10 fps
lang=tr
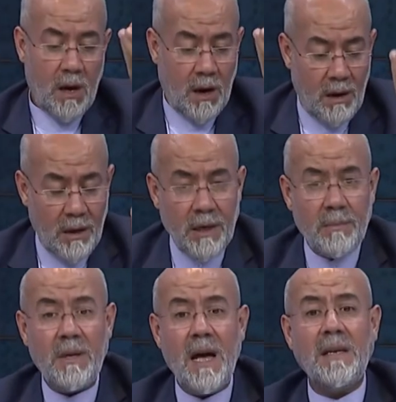
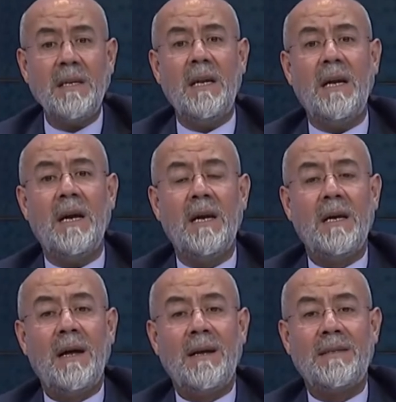Alimler ile
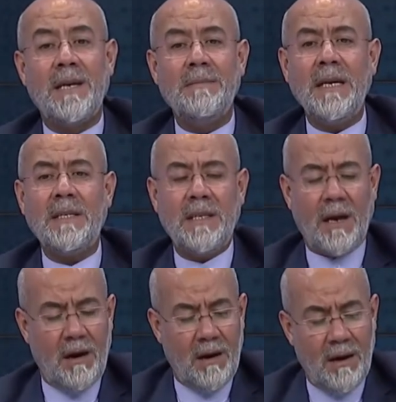Demek ki
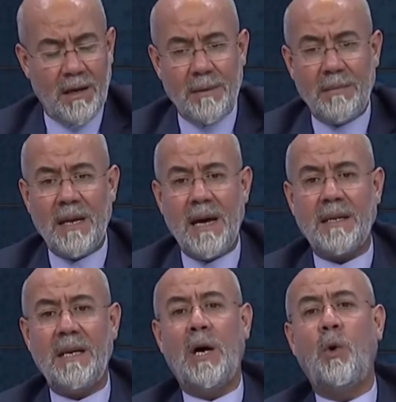alimler
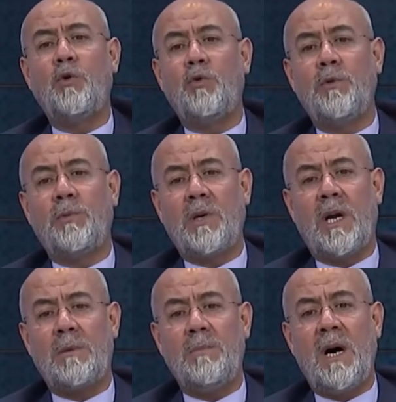ile oturup
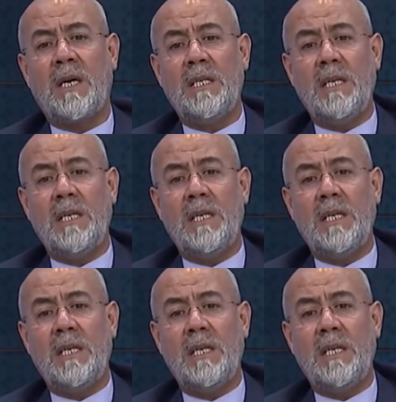kalkmak,